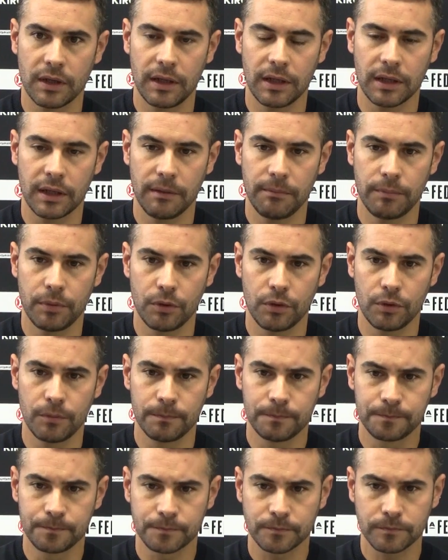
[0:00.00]
que el equipo
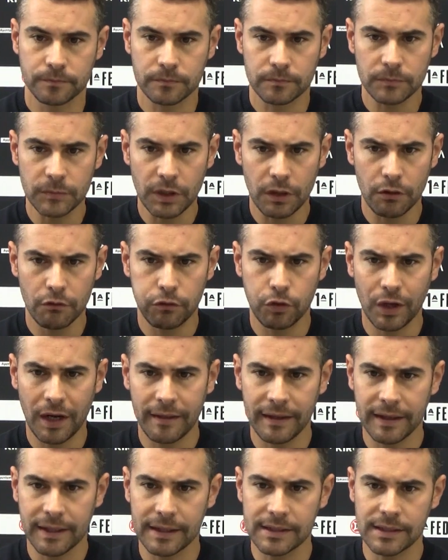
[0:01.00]
fuera
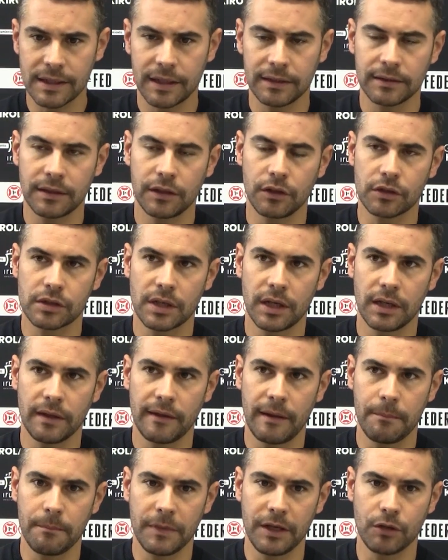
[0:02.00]
de casa en la anterior
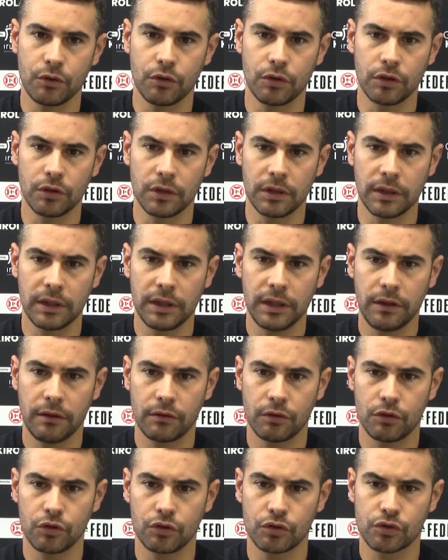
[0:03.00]
salida en vivo
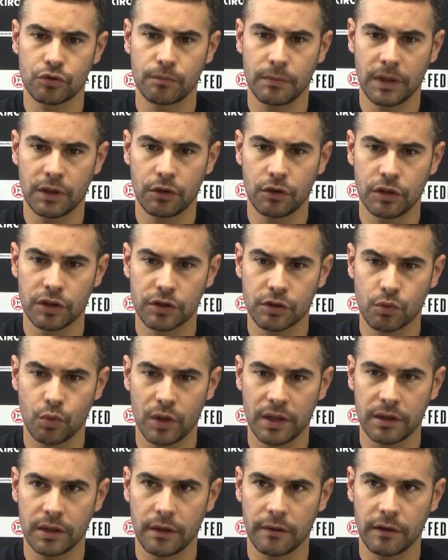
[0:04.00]
hizo los mejores
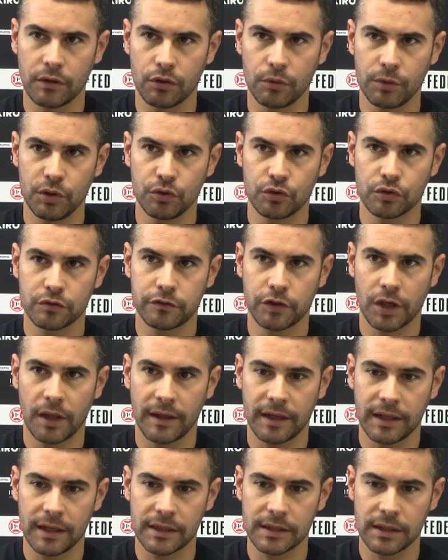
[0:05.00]
45 minutos fuera
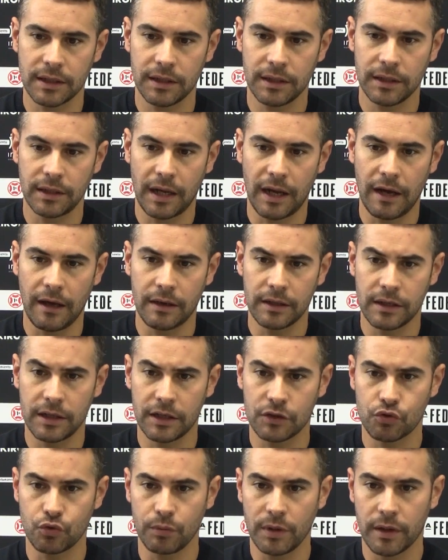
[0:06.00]
de casa, a,
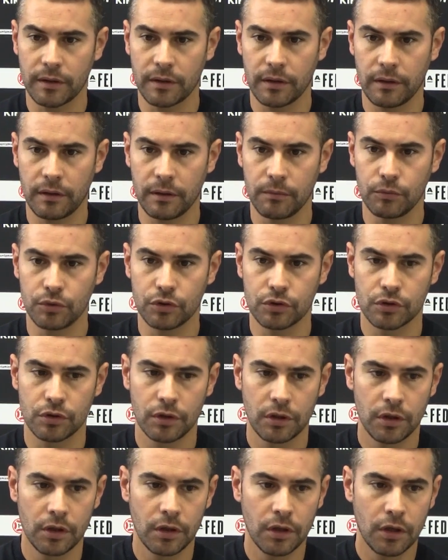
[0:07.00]
a su vez que hicimos
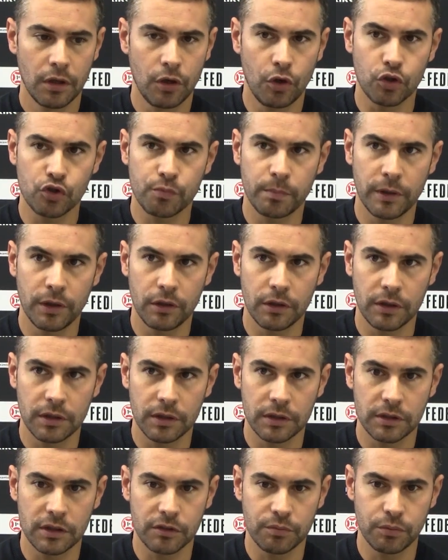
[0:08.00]
los
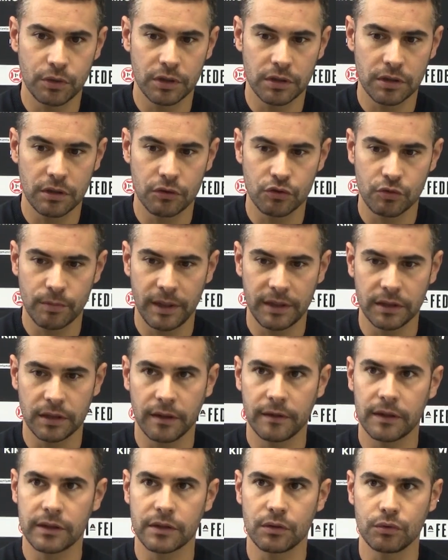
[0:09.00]
peores después en los
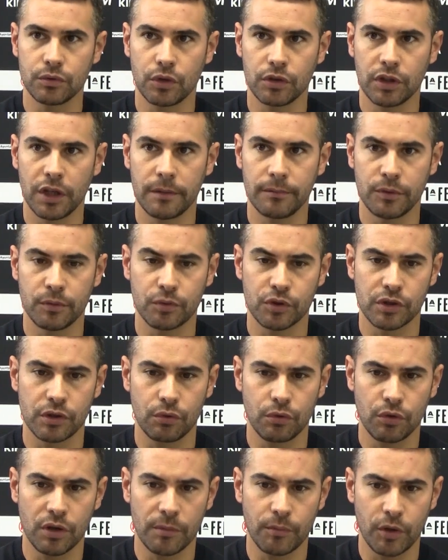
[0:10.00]
20 del segundo tiempo, pues
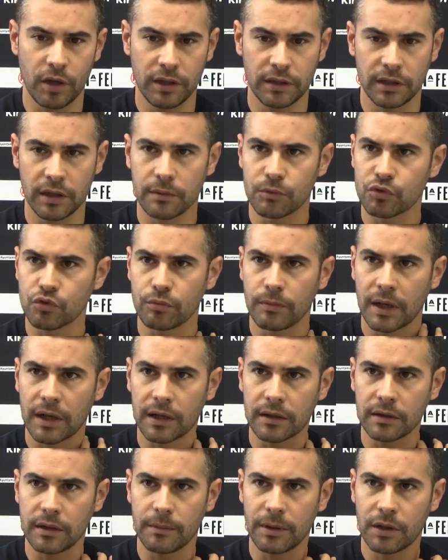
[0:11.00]
seguro que por ahí tenemos un
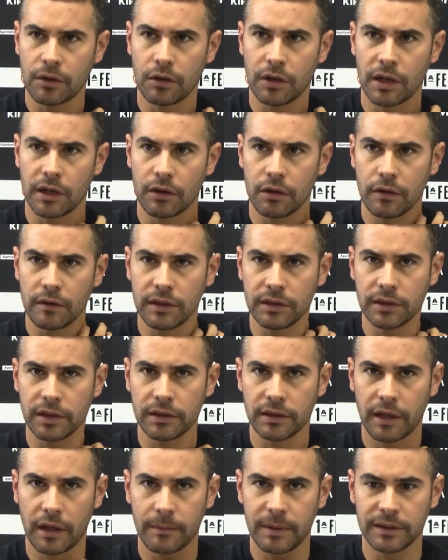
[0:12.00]
margen de mejora, ¿no? de
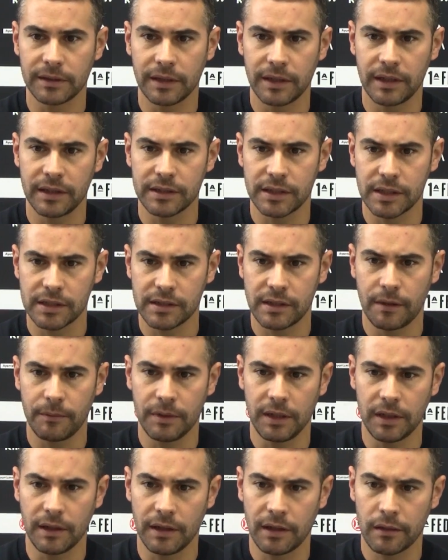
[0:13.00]
intentar mantener esa
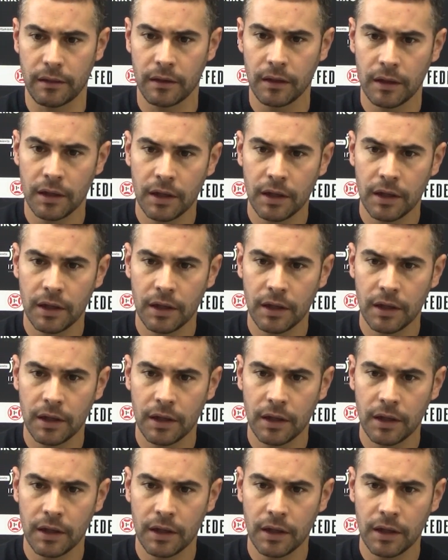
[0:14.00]
estabilidad